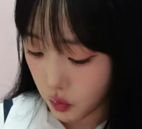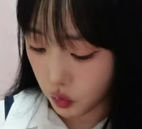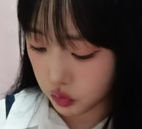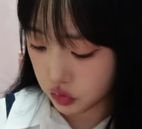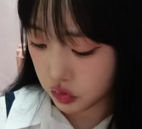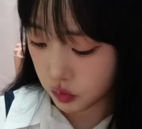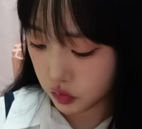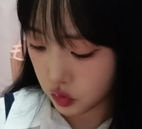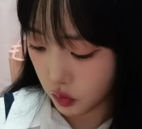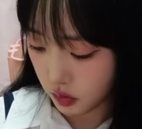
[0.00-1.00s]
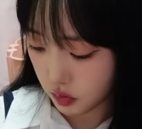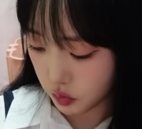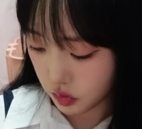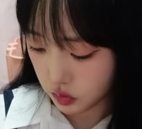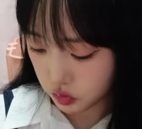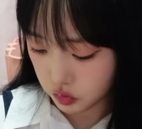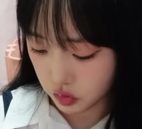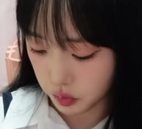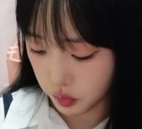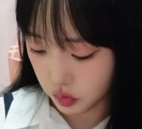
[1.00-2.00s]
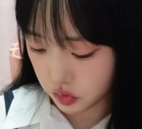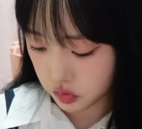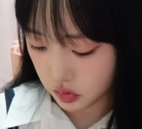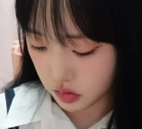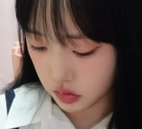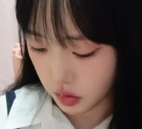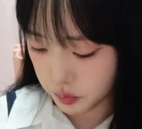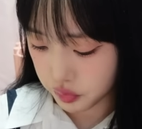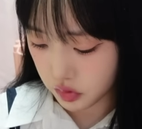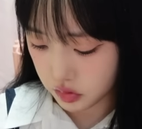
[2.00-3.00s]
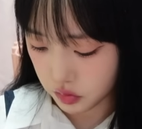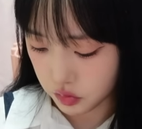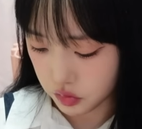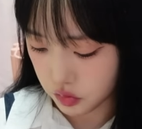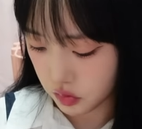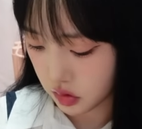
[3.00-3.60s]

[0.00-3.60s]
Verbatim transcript: 어쩜 좋아. 이것도 이렇게 멀쩡하니 예쁘게 생겼어.